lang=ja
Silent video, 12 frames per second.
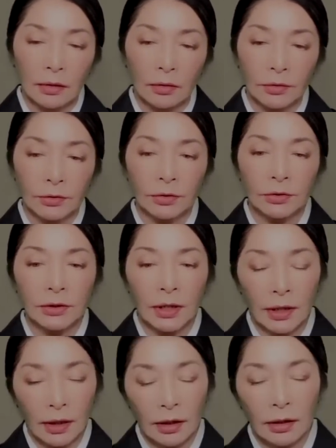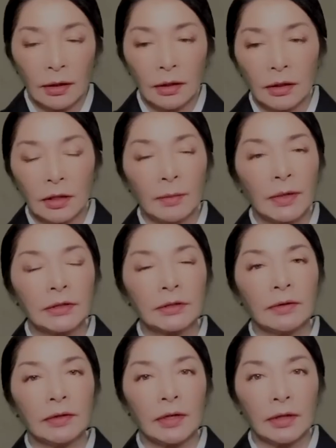こう女性にま
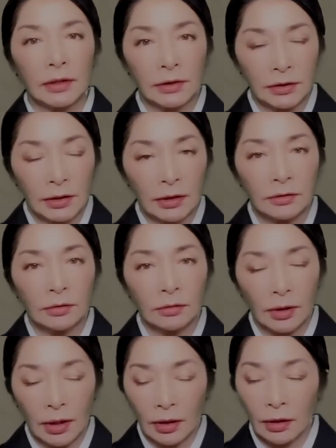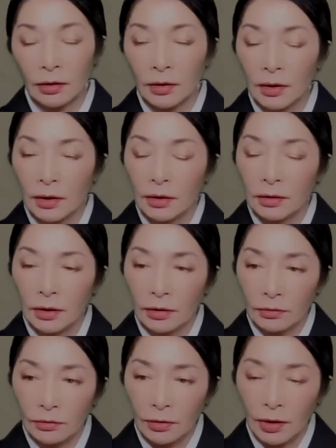つわる話であるとかってい
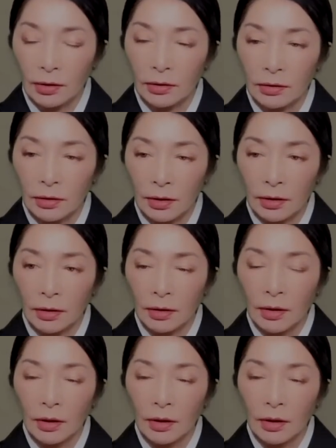うのがあって